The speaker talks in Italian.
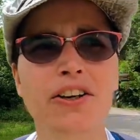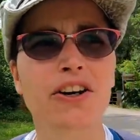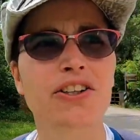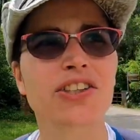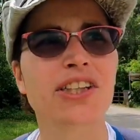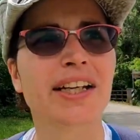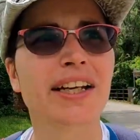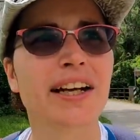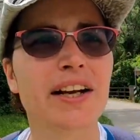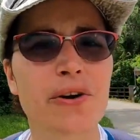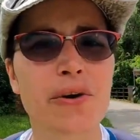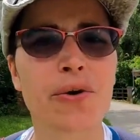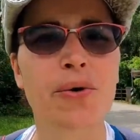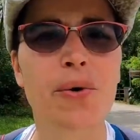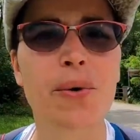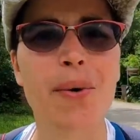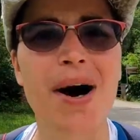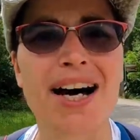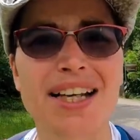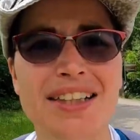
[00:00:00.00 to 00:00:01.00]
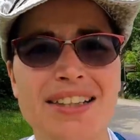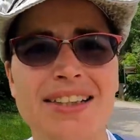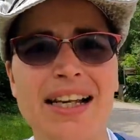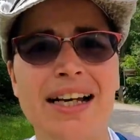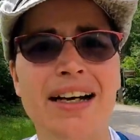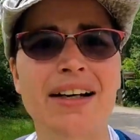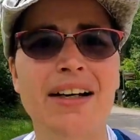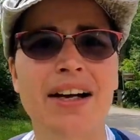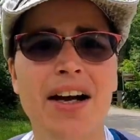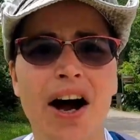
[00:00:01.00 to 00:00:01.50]
cosa che non
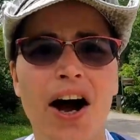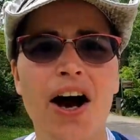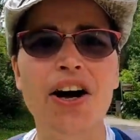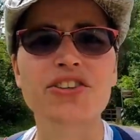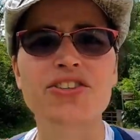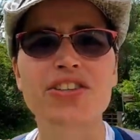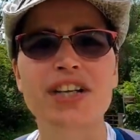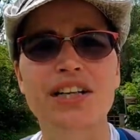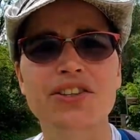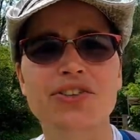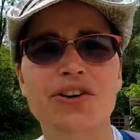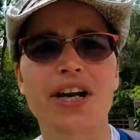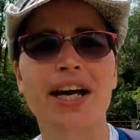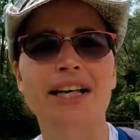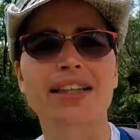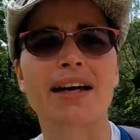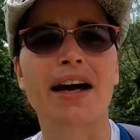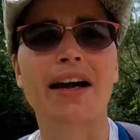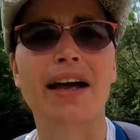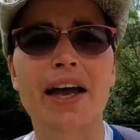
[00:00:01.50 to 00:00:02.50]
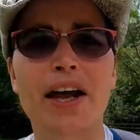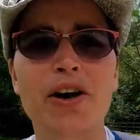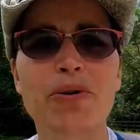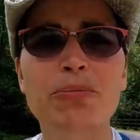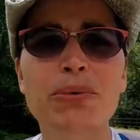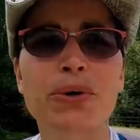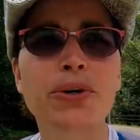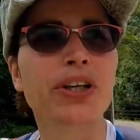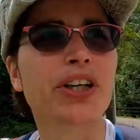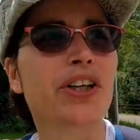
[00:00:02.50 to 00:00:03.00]
guasta. Oggi la giornata è
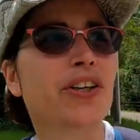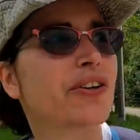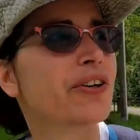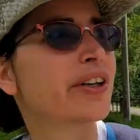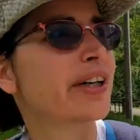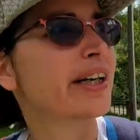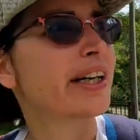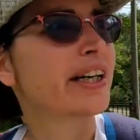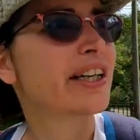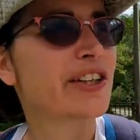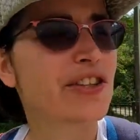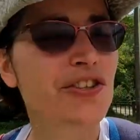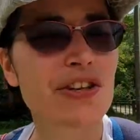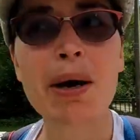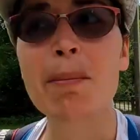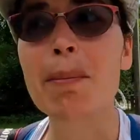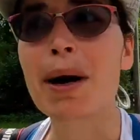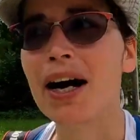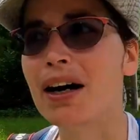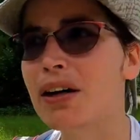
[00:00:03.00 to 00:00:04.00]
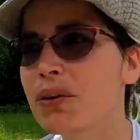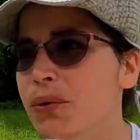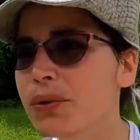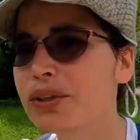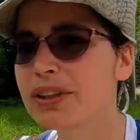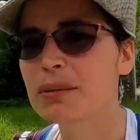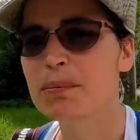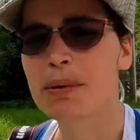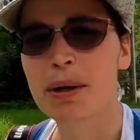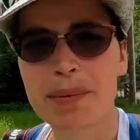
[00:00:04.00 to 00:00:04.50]
un pochino grigia ma
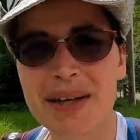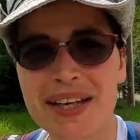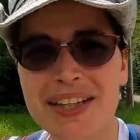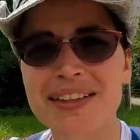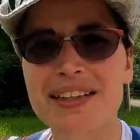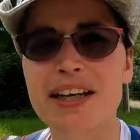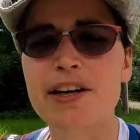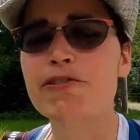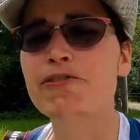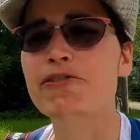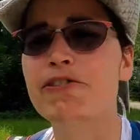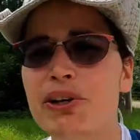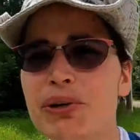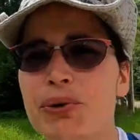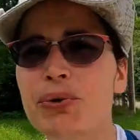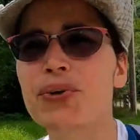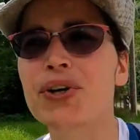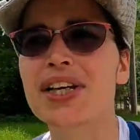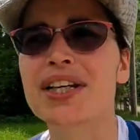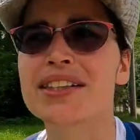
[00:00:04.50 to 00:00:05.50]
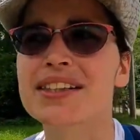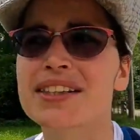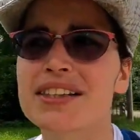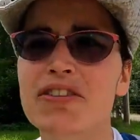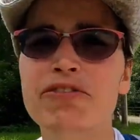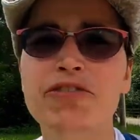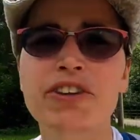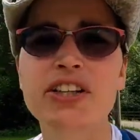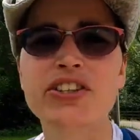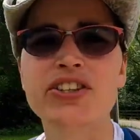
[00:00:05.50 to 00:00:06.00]
ultimamente in Friuli
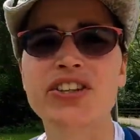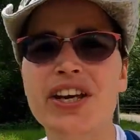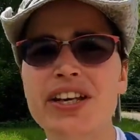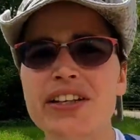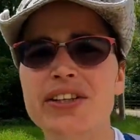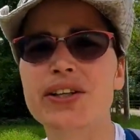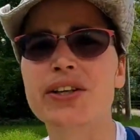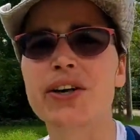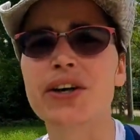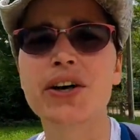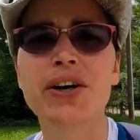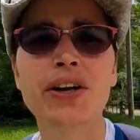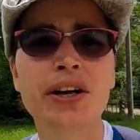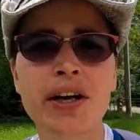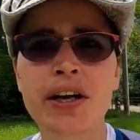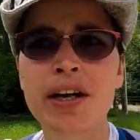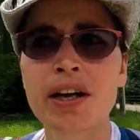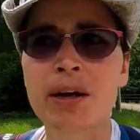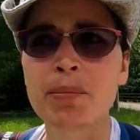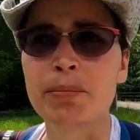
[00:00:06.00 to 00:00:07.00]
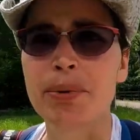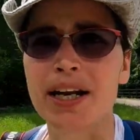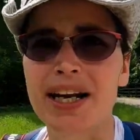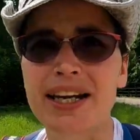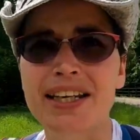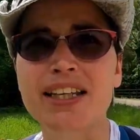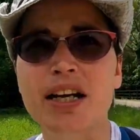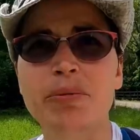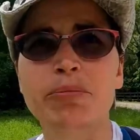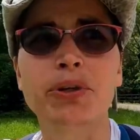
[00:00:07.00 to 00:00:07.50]
sta facendo
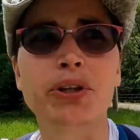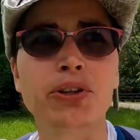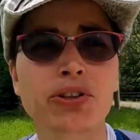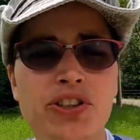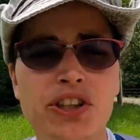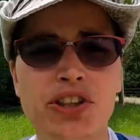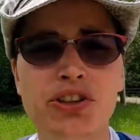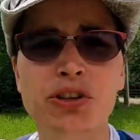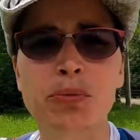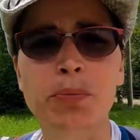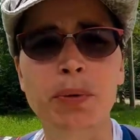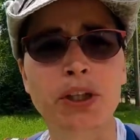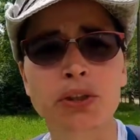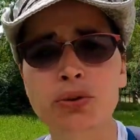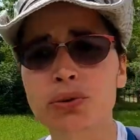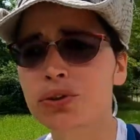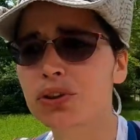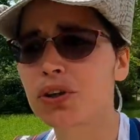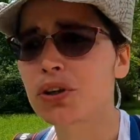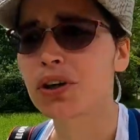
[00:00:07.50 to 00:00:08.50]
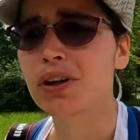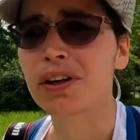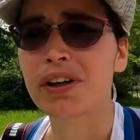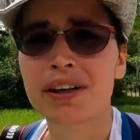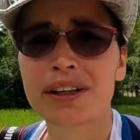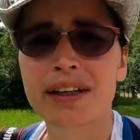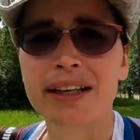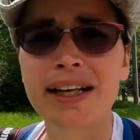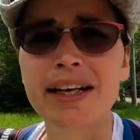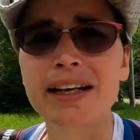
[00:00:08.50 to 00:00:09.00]
parecchia pioggia soprattutto
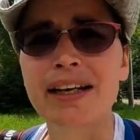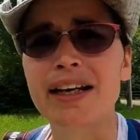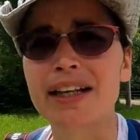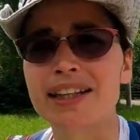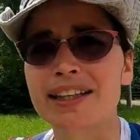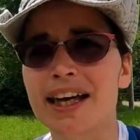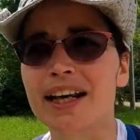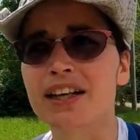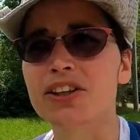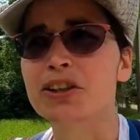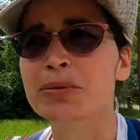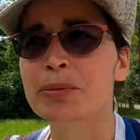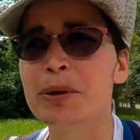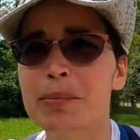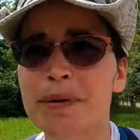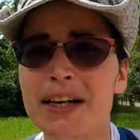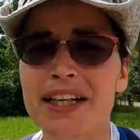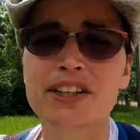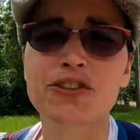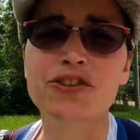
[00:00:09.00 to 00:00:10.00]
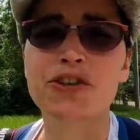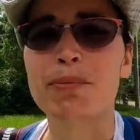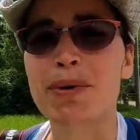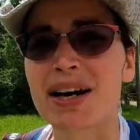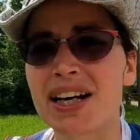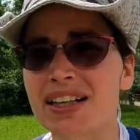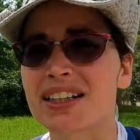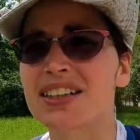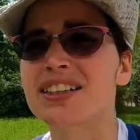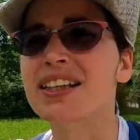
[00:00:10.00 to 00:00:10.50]
in tardo pomeriggio
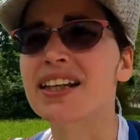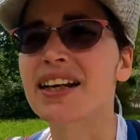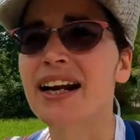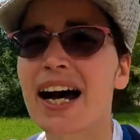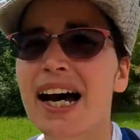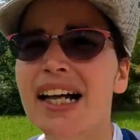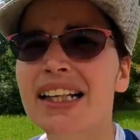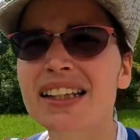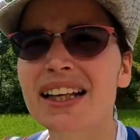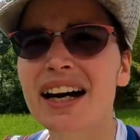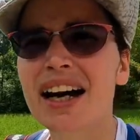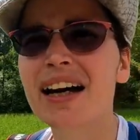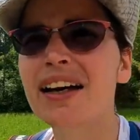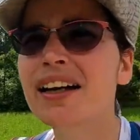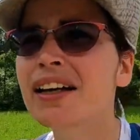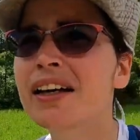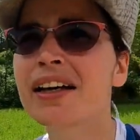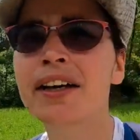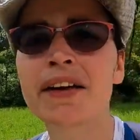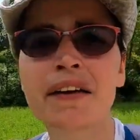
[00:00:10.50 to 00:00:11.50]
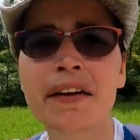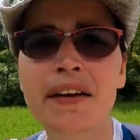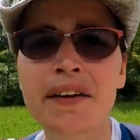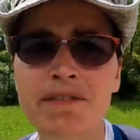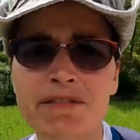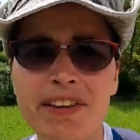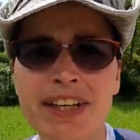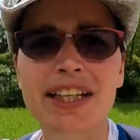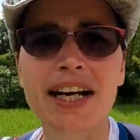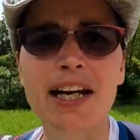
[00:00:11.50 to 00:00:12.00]
barra serata
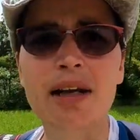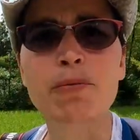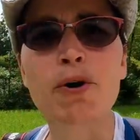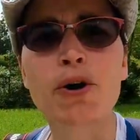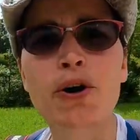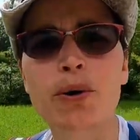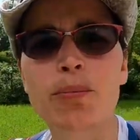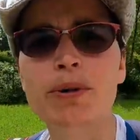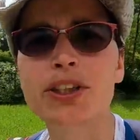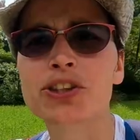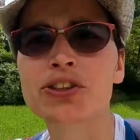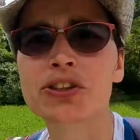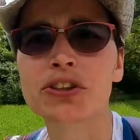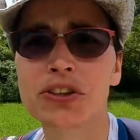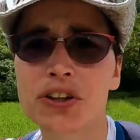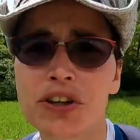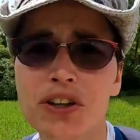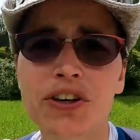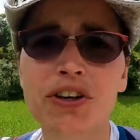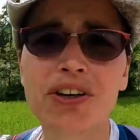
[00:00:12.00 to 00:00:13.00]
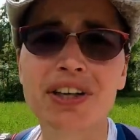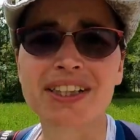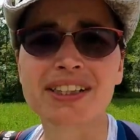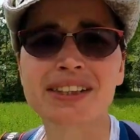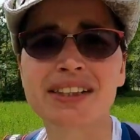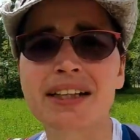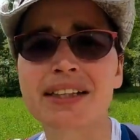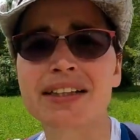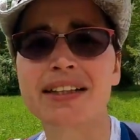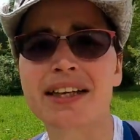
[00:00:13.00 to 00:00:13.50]
vedremo come sono i
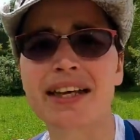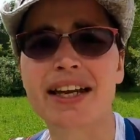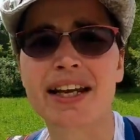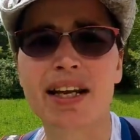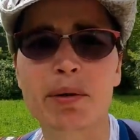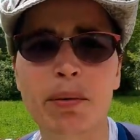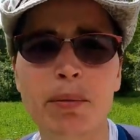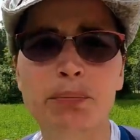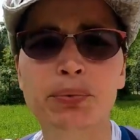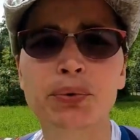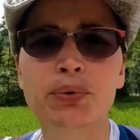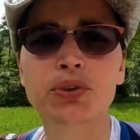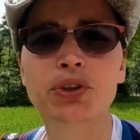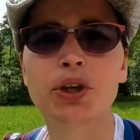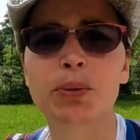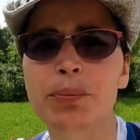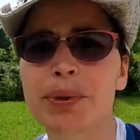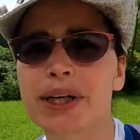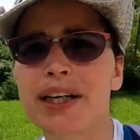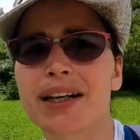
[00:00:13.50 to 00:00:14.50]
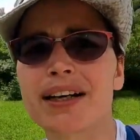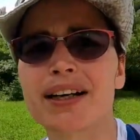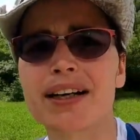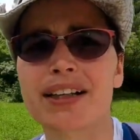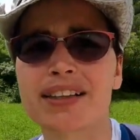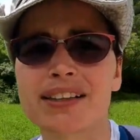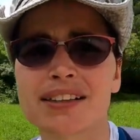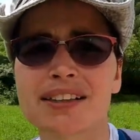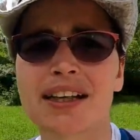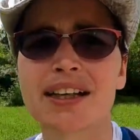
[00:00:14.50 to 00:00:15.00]
sentieri appunto
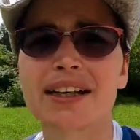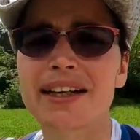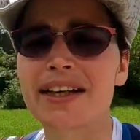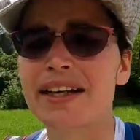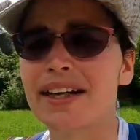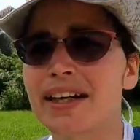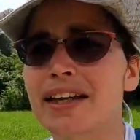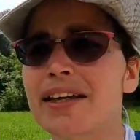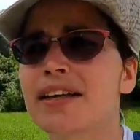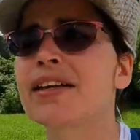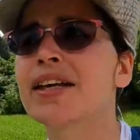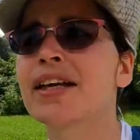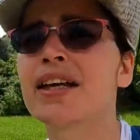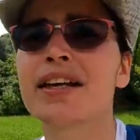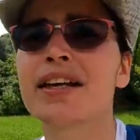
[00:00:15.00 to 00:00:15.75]
per salire